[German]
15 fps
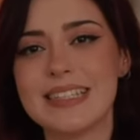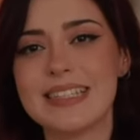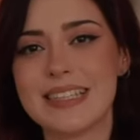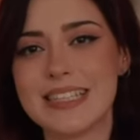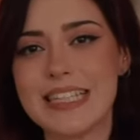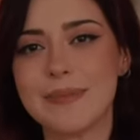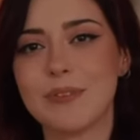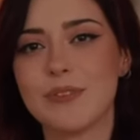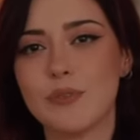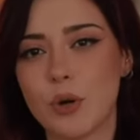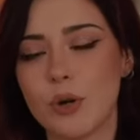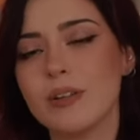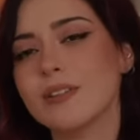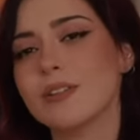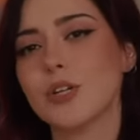ist, dass ich mit
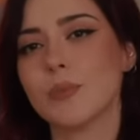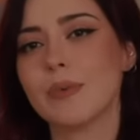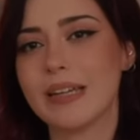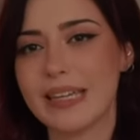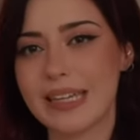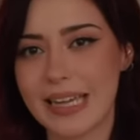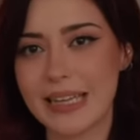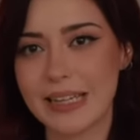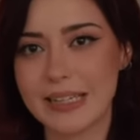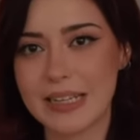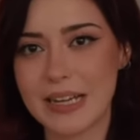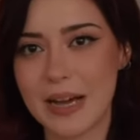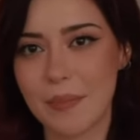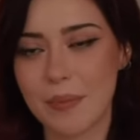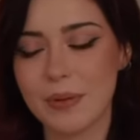Freunden darüber geredet
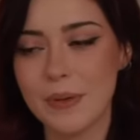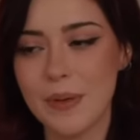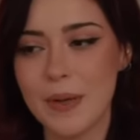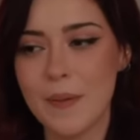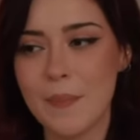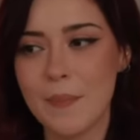habe,